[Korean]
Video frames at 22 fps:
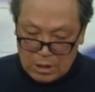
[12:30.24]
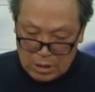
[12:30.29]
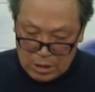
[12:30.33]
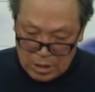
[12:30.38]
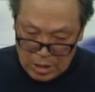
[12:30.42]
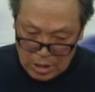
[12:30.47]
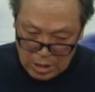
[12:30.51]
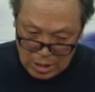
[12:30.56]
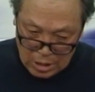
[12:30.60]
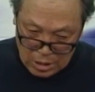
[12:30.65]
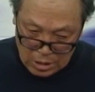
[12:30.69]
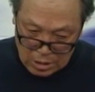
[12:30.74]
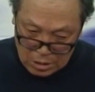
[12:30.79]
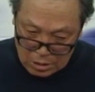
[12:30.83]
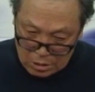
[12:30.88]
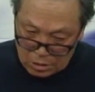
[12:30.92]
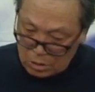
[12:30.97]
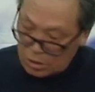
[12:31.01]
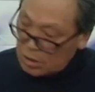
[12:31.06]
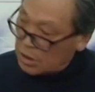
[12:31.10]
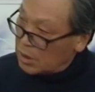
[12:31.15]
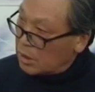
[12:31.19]
대략
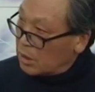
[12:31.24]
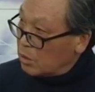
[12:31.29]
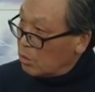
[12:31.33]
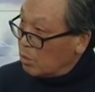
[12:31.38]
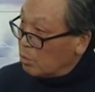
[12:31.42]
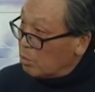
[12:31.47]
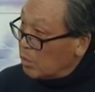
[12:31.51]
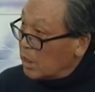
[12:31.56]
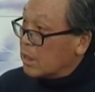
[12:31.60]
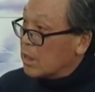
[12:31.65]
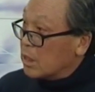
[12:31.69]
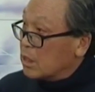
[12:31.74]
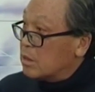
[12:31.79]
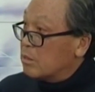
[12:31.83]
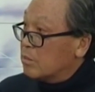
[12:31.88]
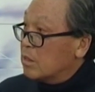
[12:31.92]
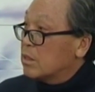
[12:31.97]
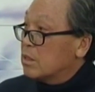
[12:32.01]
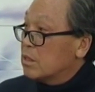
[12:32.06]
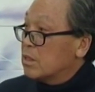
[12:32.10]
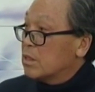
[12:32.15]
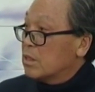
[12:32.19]
그저 몇몇
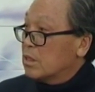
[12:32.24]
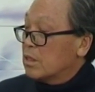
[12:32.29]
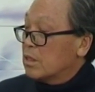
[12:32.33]
가지만 이제